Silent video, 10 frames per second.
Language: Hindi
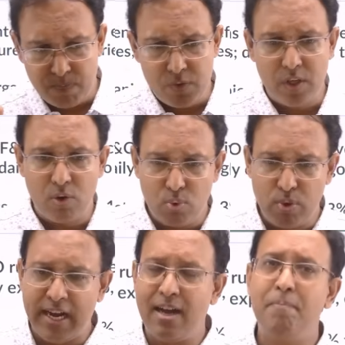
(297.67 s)
ज़रूर
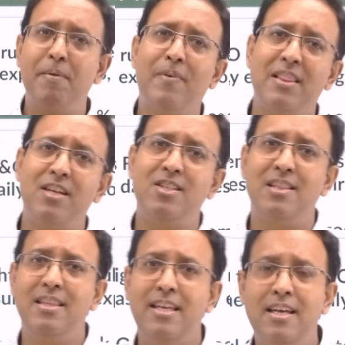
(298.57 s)
यहाँ पे पता
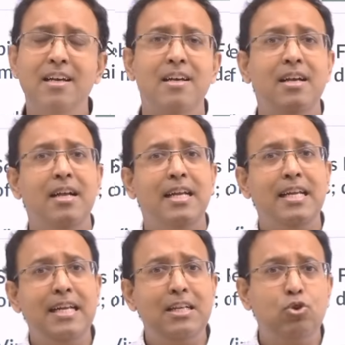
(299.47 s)
चलती है कि
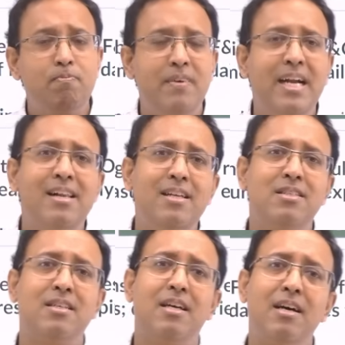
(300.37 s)
ये जो मिडल
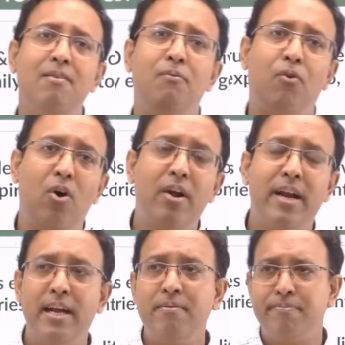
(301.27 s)
ईस्ट का वॉर है